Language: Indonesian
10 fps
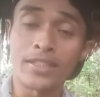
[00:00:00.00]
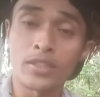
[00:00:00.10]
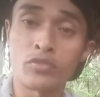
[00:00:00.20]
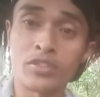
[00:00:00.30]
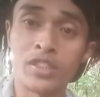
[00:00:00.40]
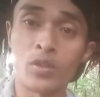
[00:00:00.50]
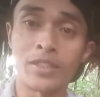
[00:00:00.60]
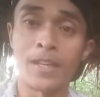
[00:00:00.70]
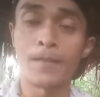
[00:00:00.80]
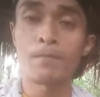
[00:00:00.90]
perumpamaan itu
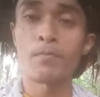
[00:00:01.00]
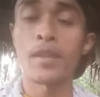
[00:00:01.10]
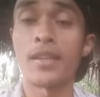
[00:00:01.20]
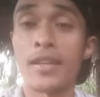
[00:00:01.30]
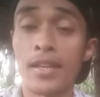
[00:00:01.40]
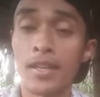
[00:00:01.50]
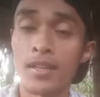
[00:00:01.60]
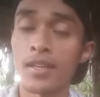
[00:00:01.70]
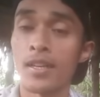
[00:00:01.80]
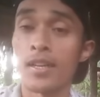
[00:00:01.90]
videonya ya
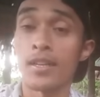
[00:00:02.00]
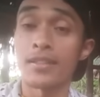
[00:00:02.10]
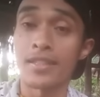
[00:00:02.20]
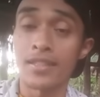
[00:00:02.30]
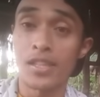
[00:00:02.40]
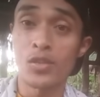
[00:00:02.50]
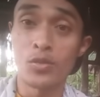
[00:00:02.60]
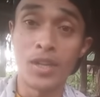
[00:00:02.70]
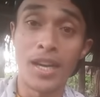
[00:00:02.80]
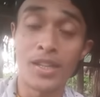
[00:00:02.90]
kita
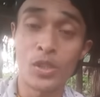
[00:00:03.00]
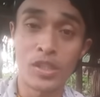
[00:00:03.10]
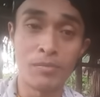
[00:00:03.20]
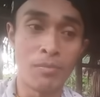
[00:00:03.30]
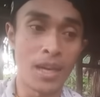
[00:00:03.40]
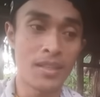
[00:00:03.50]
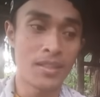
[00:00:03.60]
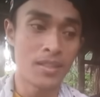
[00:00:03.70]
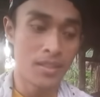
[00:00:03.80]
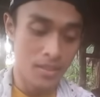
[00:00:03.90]
sudah simak
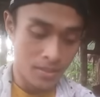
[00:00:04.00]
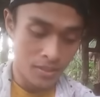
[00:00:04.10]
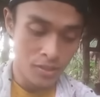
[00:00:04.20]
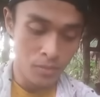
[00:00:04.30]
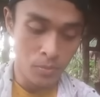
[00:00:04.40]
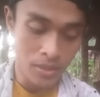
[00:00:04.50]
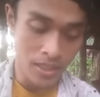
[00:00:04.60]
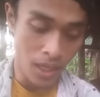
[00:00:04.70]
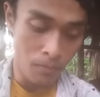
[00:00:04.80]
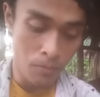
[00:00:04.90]
ya,
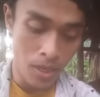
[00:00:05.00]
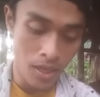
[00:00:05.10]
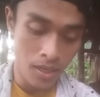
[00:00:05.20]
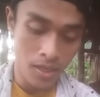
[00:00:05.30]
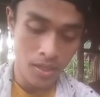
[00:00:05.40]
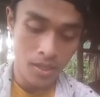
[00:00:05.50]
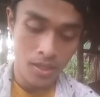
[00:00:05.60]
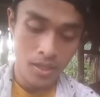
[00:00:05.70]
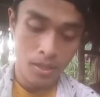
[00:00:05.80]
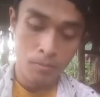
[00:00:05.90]
seperti apa
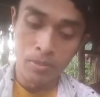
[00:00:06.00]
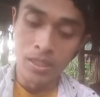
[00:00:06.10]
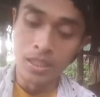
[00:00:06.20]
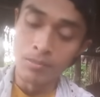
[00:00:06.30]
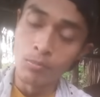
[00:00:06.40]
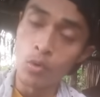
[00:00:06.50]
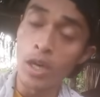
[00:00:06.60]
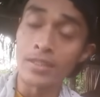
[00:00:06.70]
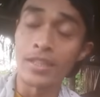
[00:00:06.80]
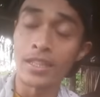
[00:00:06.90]

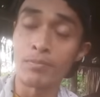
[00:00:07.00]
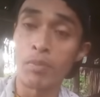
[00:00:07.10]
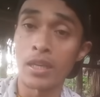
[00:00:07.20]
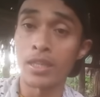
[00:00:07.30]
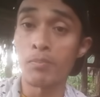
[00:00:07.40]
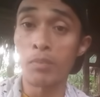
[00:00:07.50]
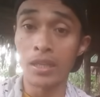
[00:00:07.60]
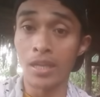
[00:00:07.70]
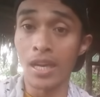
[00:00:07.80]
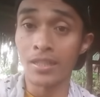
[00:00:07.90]
penemuan daripada
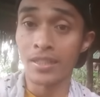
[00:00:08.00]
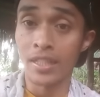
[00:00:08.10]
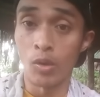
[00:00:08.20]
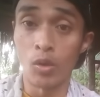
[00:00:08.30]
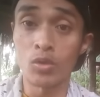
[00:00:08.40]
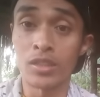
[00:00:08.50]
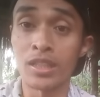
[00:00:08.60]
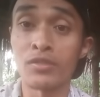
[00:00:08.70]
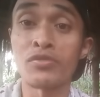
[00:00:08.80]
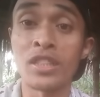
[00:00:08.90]
para arkeolog
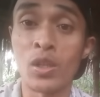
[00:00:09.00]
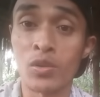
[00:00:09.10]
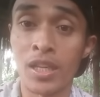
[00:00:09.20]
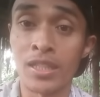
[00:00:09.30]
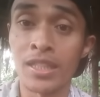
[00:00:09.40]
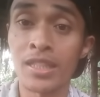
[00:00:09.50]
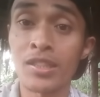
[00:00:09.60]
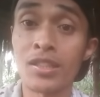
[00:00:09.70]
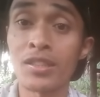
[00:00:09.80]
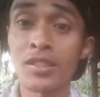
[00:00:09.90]
di video tadi
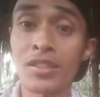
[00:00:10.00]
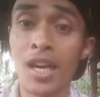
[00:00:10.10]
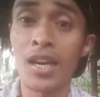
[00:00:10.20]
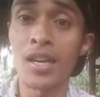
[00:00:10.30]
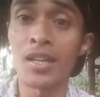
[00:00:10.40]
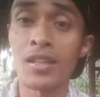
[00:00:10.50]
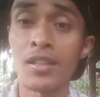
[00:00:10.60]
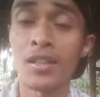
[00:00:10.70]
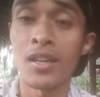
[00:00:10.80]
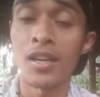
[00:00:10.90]
tentang